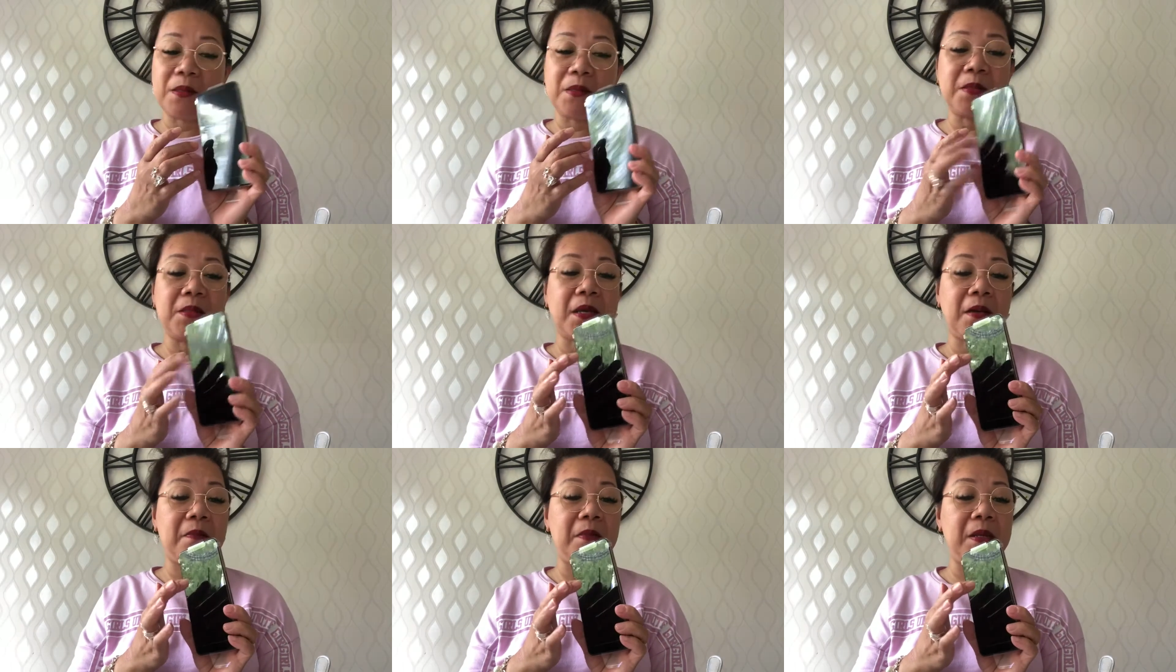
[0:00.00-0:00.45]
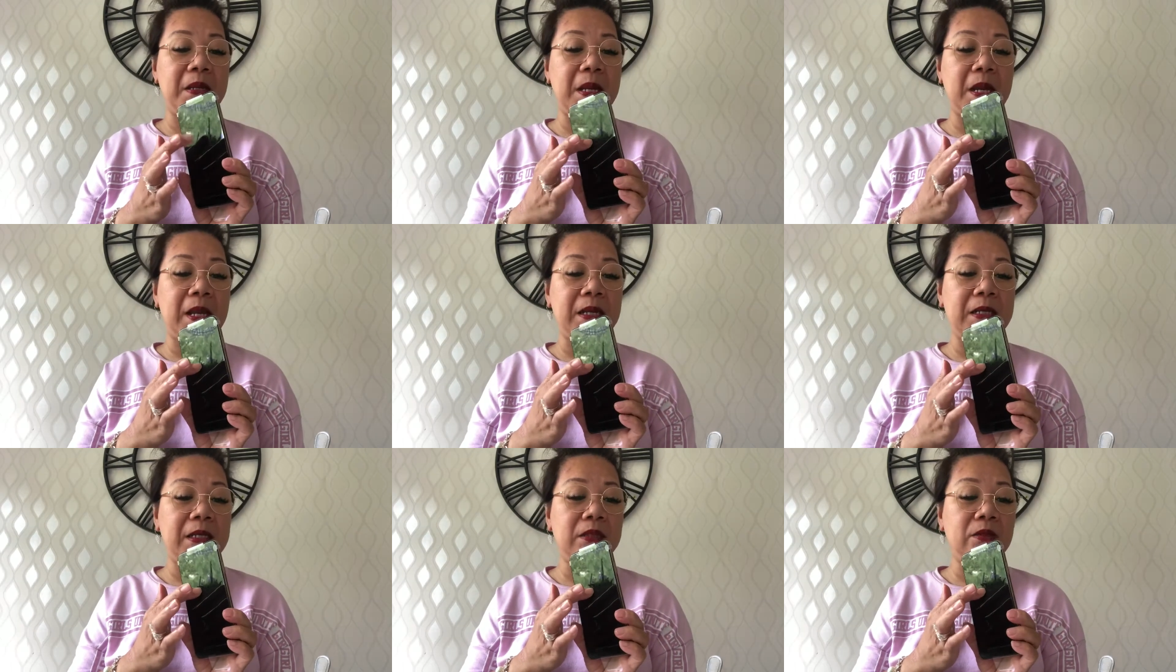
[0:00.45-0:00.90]
Sabi
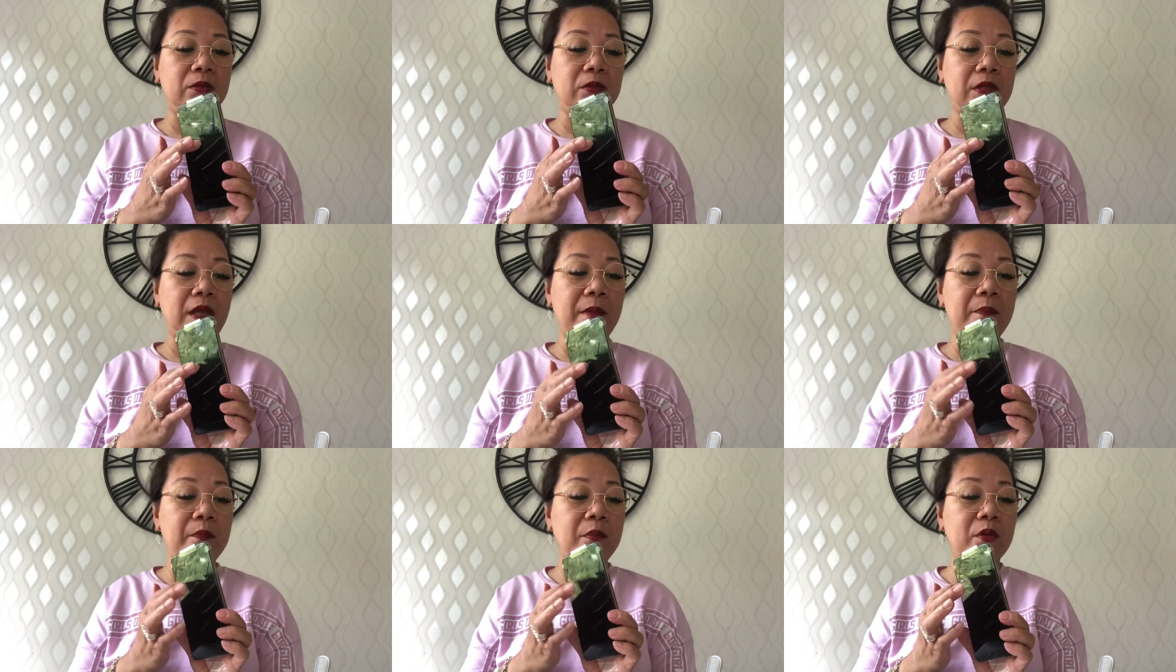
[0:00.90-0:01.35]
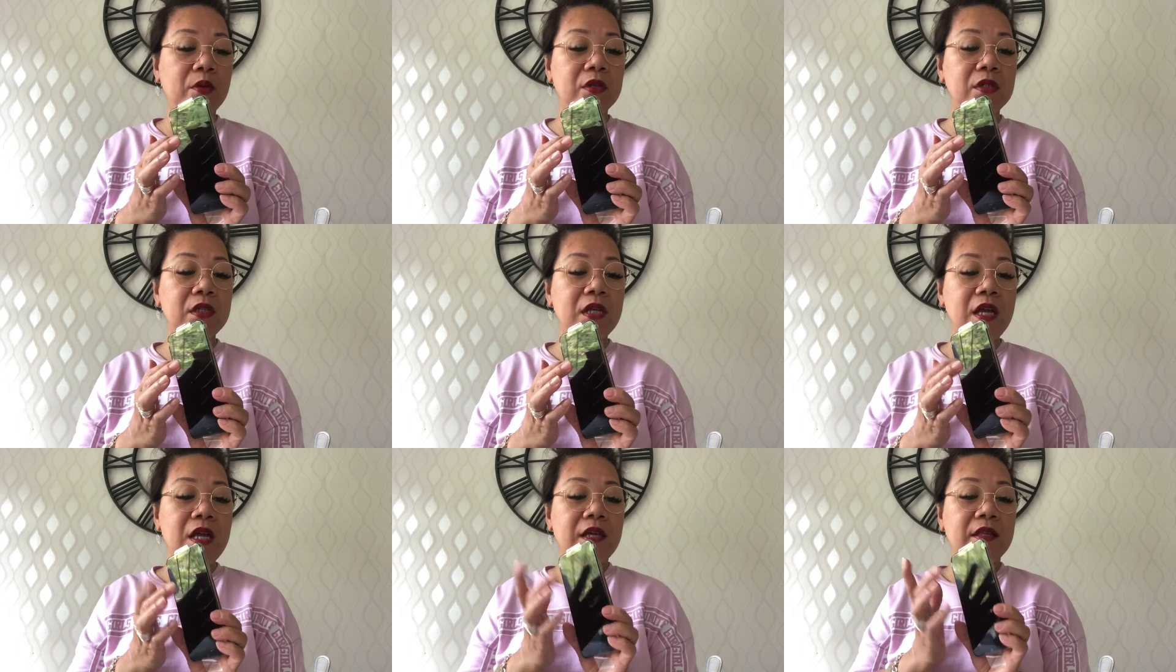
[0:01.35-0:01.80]
nila dito. Tapos,
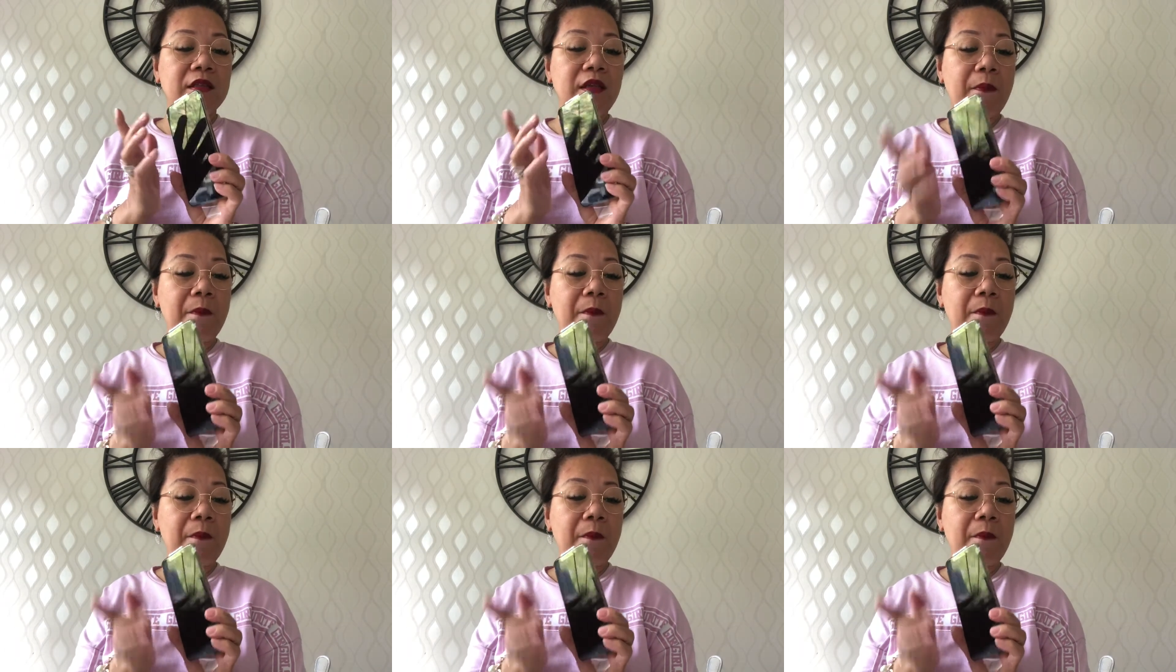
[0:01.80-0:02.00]
the